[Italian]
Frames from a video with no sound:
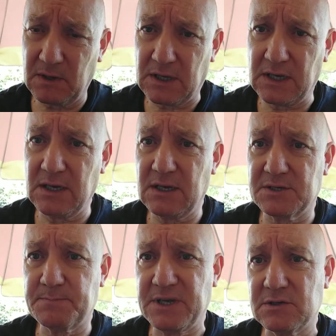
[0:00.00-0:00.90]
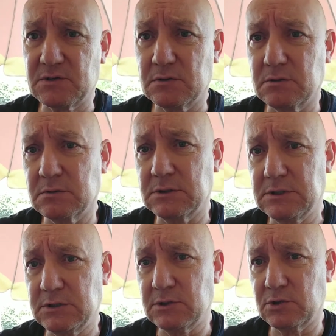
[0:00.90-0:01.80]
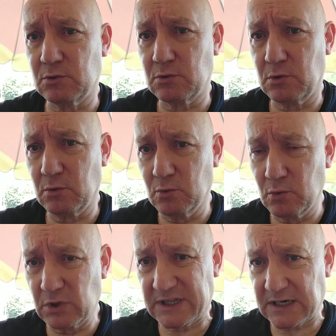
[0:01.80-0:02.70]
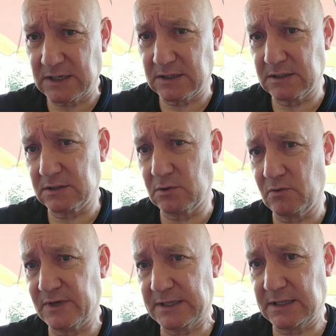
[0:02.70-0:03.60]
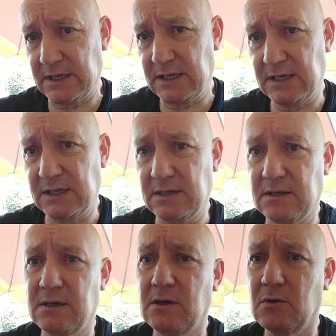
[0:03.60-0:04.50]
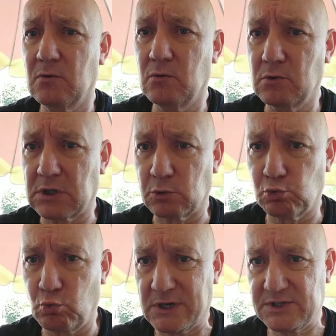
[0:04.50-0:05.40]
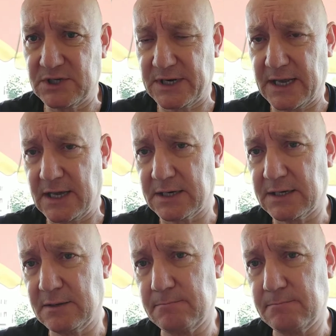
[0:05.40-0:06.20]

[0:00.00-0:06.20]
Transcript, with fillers: che spesso eh, sono ultra novantenni, ultra ottuagenari.